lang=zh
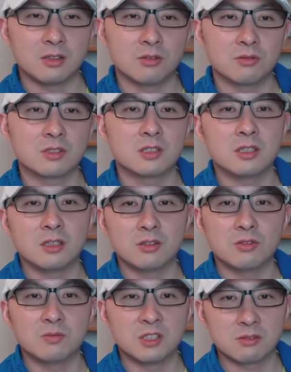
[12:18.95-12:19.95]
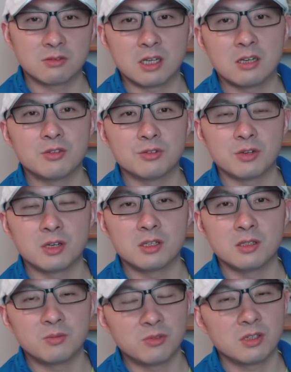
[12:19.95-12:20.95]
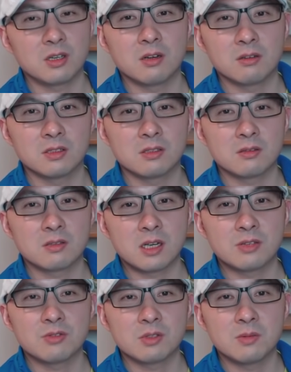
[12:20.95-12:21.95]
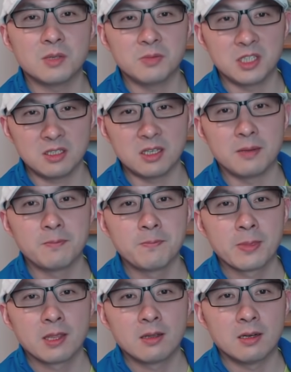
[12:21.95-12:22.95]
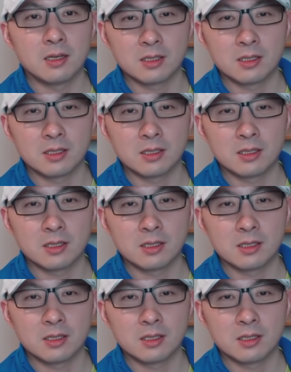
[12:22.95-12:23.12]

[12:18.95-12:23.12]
同时也投民主党候选人，你不会搞得差距这么明显啊？